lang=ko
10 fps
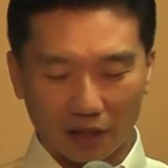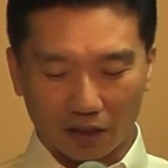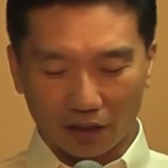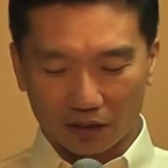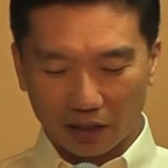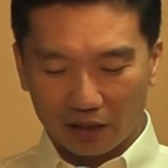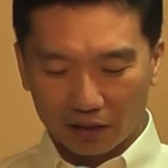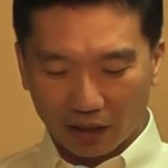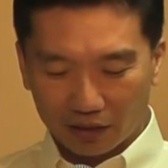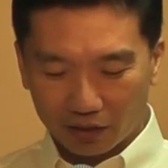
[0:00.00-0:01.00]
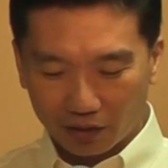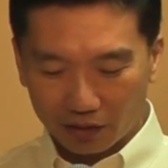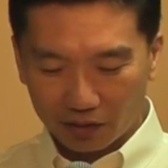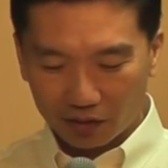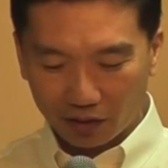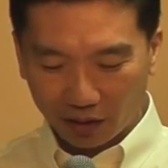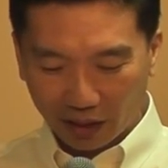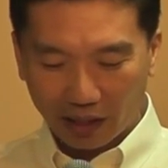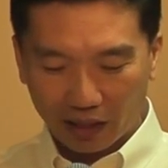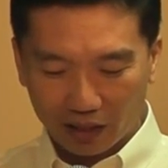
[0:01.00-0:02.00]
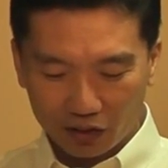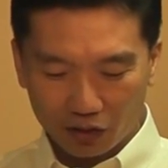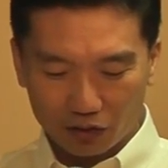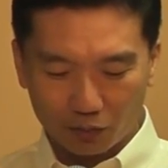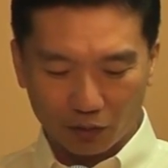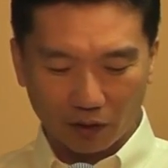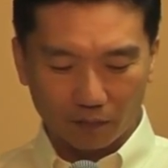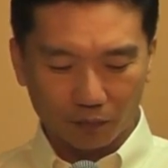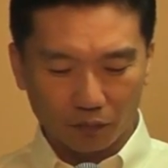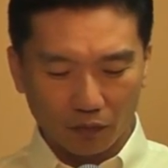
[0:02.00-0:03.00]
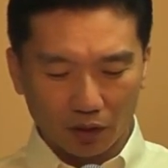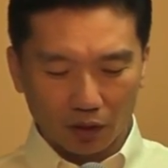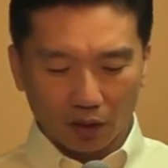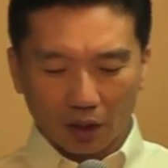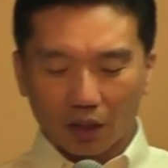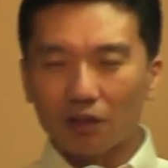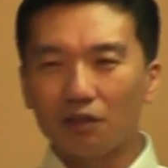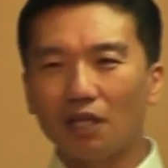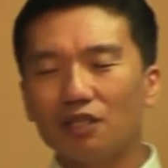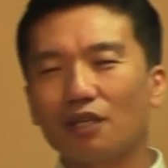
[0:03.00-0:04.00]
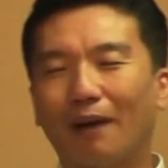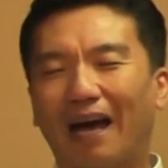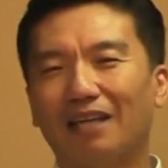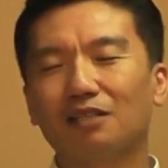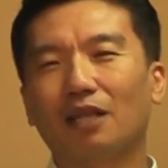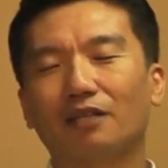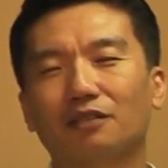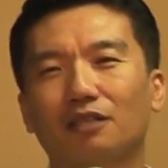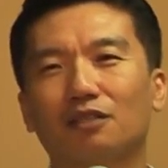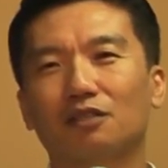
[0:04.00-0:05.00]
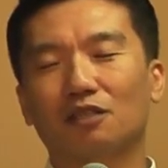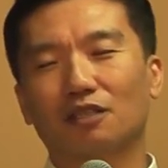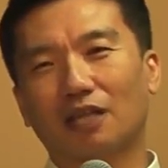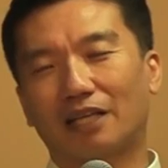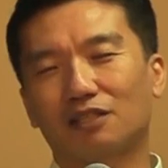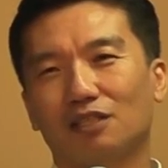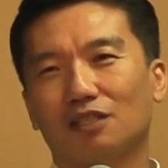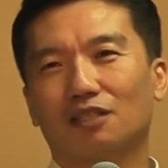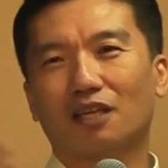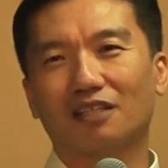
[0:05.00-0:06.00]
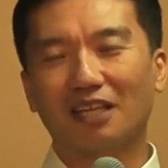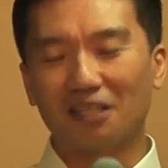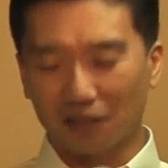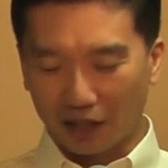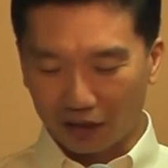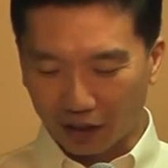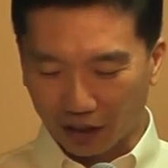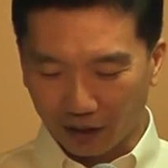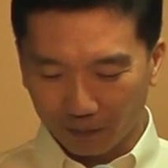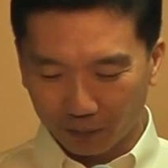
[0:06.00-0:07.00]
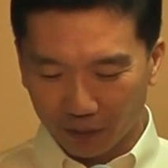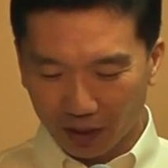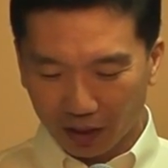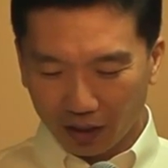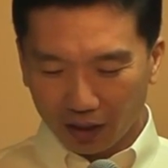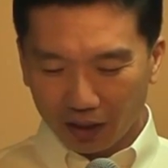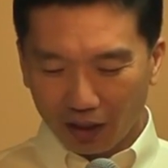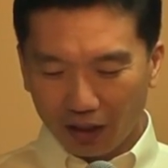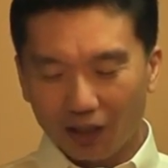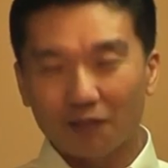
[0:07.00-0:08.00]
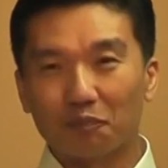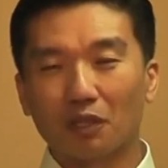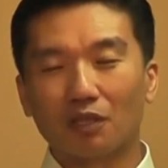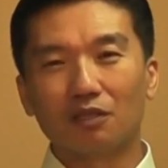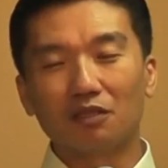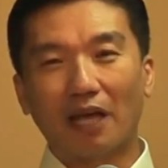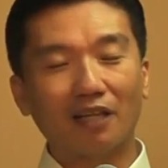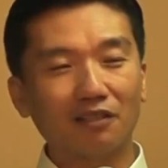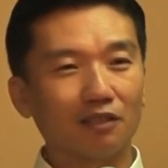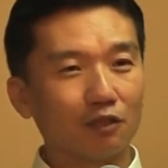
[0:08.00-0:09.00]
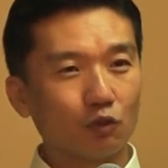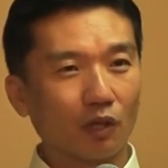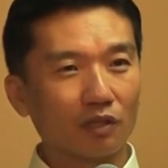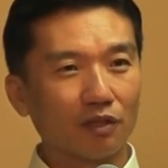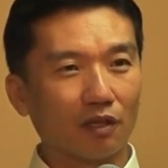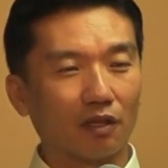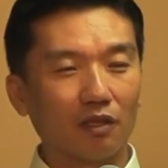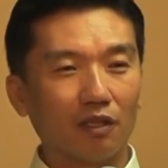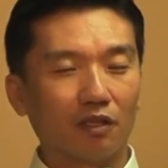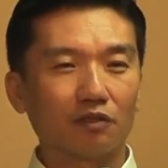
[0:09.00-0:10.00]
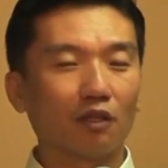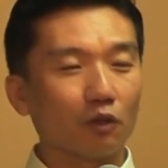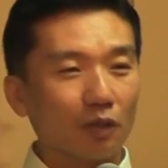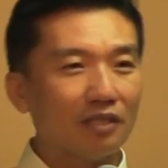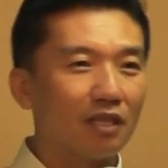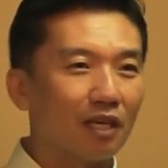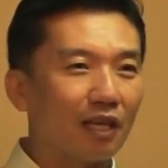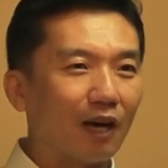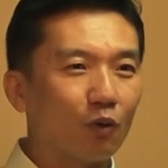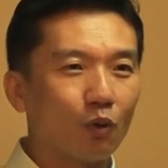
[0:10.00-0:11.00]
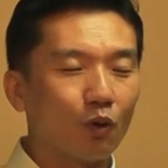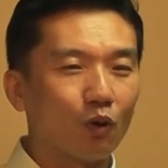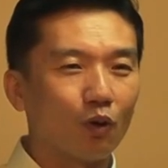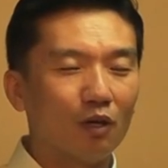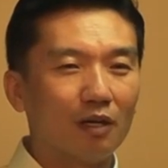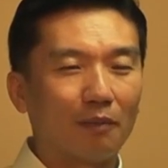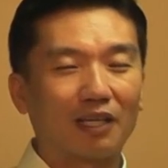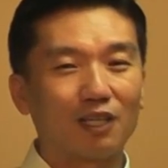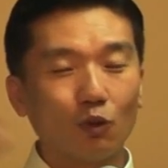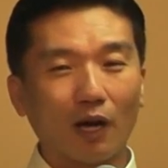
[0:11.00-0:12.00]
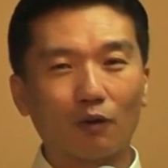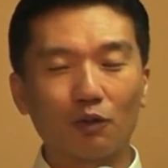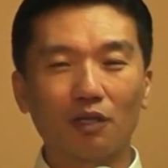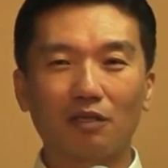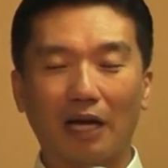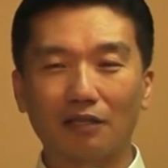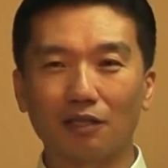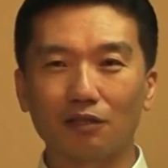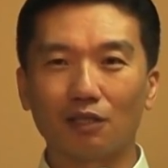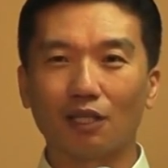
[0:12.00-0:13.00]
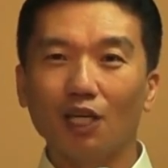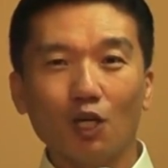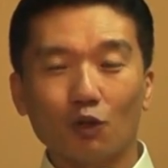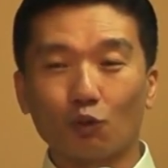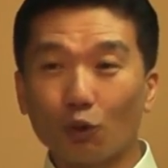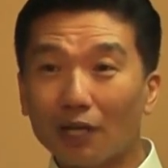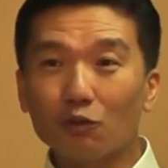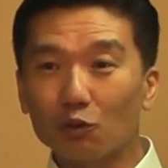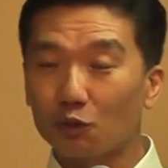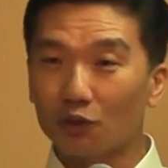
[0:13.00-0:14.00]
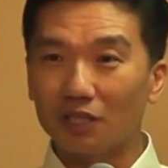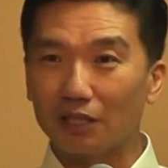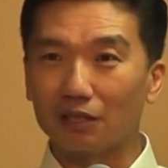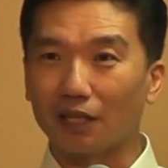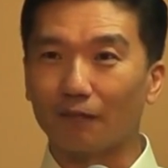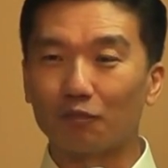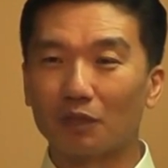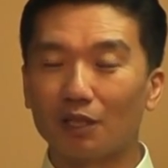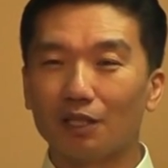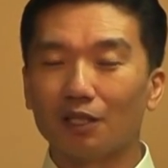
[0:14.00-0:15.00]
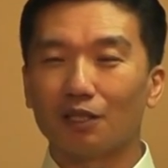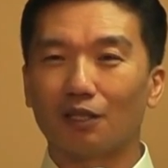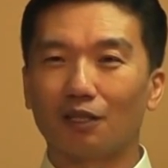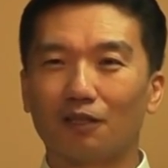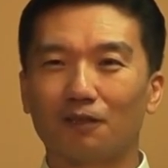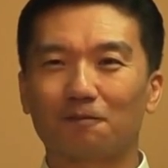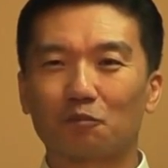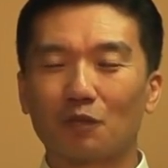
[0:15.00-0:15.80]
어, 사역을 했었던 때가 있었습니다. 그때 이제 많은 대학생들을 같이 이렇게 사역을 했는데 이 그 대학생들 중에서 선교단체에 나오고 막 기도하고 이런 학생들이 놀아도 시원찮은데 어